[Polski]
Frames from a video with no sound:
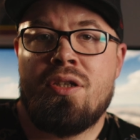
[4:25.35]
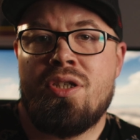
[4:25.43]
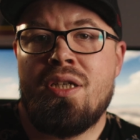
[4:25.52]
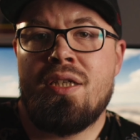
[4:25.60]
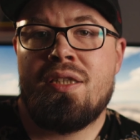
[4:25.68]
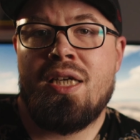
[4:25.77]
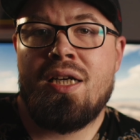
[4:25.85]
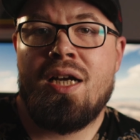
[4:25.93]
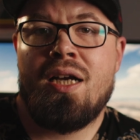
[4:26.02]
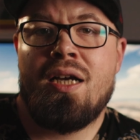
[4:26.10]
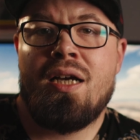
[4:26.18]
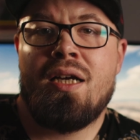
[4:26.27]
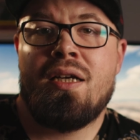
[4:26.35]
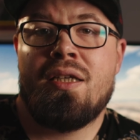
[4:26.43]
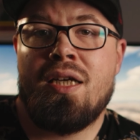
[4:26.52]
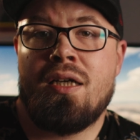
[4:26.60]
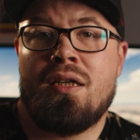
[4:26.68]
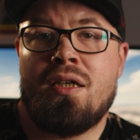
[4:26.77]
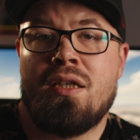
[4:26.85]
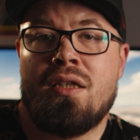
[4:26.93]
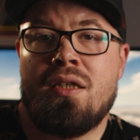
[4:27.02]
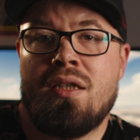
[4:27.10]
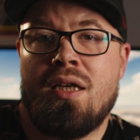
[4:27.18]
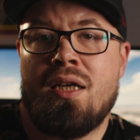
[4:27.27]
czyli taka jak
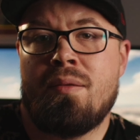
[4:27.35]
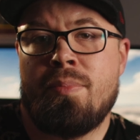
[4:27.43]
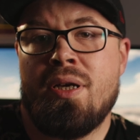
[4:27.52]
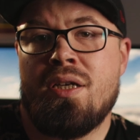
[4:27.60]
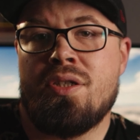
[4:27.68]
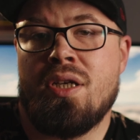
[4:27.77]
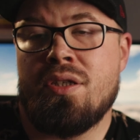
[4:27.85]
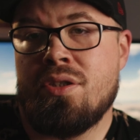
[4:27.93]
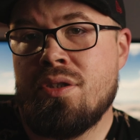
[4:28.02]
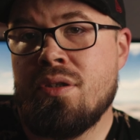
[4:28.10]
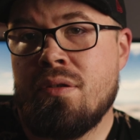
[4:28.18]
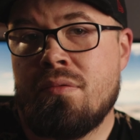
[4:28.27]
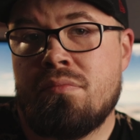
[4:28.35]
y, LPE6.